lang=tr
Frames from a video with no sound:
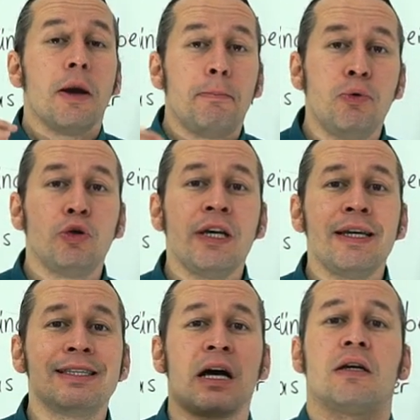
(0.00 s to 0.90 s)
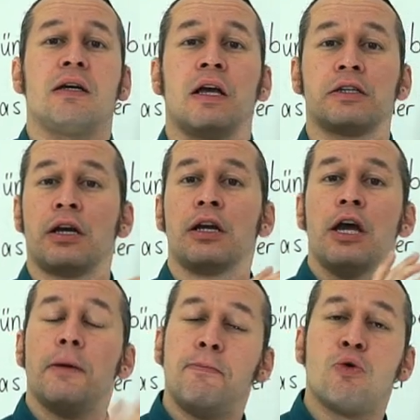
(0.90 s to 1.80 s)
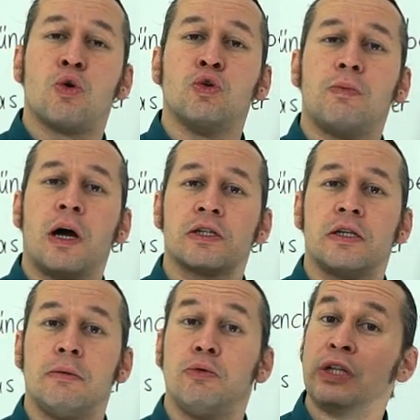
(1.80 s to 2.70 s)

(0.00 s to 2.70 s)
Burada ise arkadaşlar bu konu başlığı,